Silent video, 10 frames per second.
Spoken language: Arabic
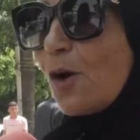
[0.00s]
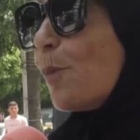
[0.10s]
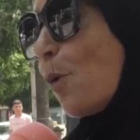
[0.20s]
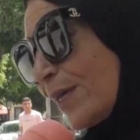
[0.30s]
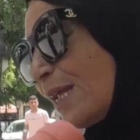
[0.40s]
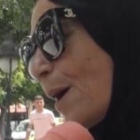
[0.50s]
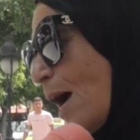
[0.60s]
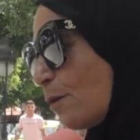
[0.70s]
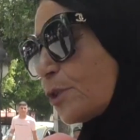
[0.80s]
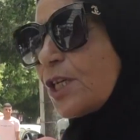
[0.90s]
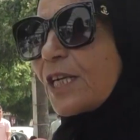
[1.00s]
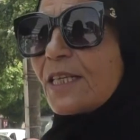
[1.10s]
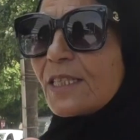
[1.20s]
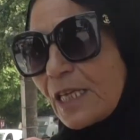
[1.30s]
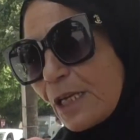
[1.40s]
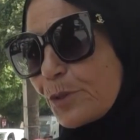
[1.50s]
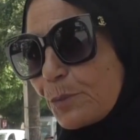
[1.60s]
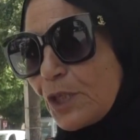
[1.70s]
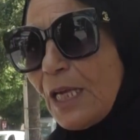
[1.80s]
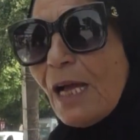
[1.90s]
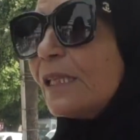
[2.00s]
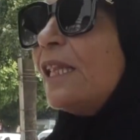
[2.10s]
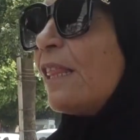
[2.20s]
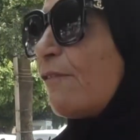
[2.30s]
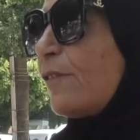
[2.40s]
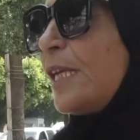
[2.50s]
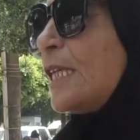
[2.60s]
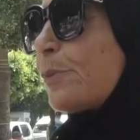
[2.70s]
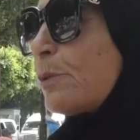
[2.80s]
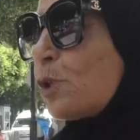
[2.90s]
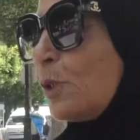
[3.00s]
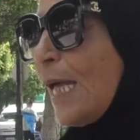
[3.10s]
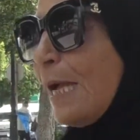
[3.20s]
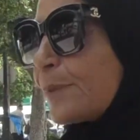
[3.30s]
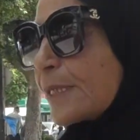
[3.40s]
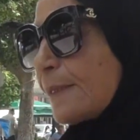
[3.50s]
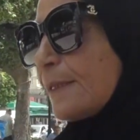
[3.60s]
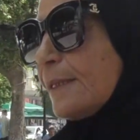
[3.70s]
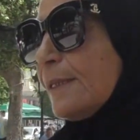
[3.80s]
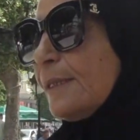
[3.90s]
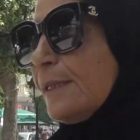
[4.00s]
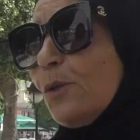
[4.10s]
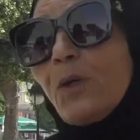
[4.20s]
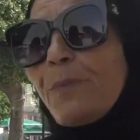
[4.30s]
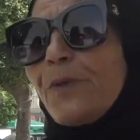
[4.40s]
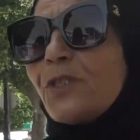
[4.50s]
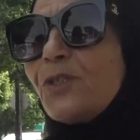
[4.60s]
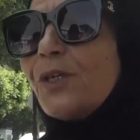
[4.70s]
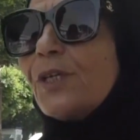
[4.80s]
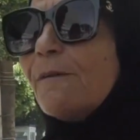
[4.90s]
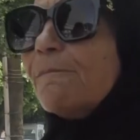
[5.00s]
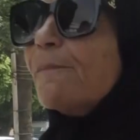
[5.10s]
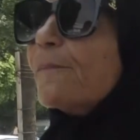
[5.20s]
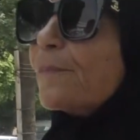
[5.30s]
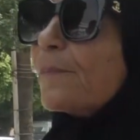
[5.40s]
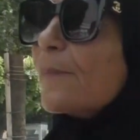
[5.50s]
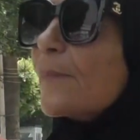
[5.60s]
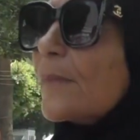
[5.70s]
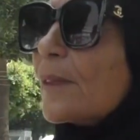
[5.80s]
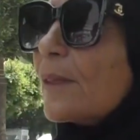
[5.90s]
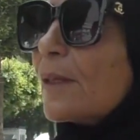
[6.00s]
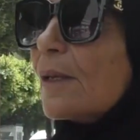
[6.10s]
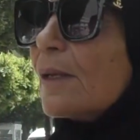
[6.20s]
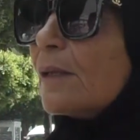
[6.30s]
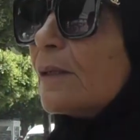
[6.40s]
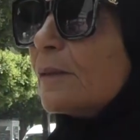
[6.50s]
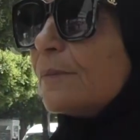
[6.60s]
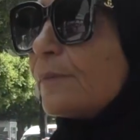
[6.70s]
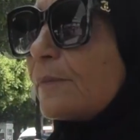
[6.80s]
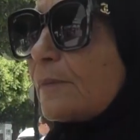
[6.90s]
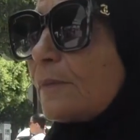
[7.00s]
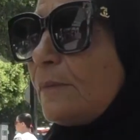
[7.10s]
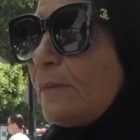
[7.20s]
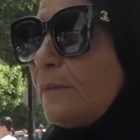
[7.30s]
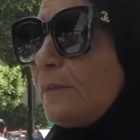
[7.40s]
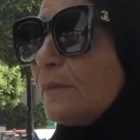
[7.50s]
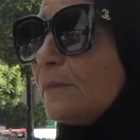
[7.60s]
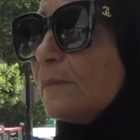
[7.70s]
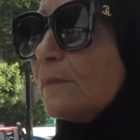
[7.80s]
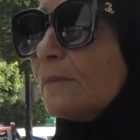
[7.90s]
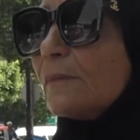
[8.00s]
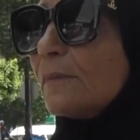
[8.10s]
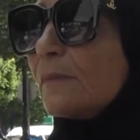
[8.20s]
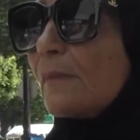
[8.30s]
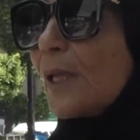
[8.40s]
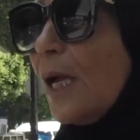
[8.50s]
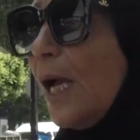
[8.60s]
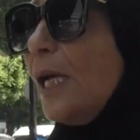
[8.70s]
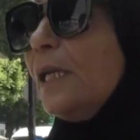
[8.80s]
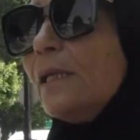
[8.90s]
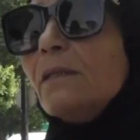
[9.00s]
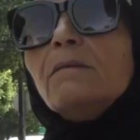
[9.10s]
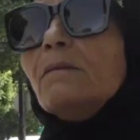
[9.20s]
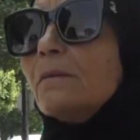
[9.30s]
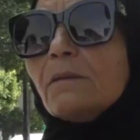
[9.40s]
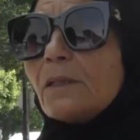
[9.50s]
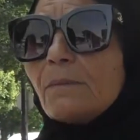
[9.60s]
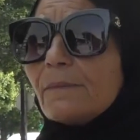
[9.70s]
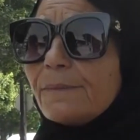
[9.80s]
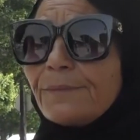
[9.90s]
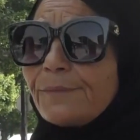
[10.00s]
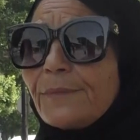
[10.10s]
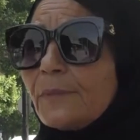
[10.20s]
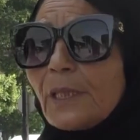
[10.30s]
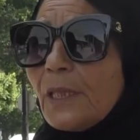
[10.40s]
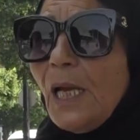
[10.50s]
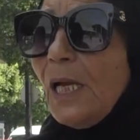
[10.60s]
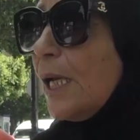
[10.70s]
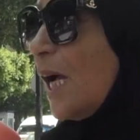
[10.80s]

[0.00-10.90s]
هما وانا معاهم شركه زاد انا باش نمشي الحبس ثلاثه في الناس باش نمشيو للحبس وربي يسترنا البنك ما شفتوش معاها حل تصبر حاجه انا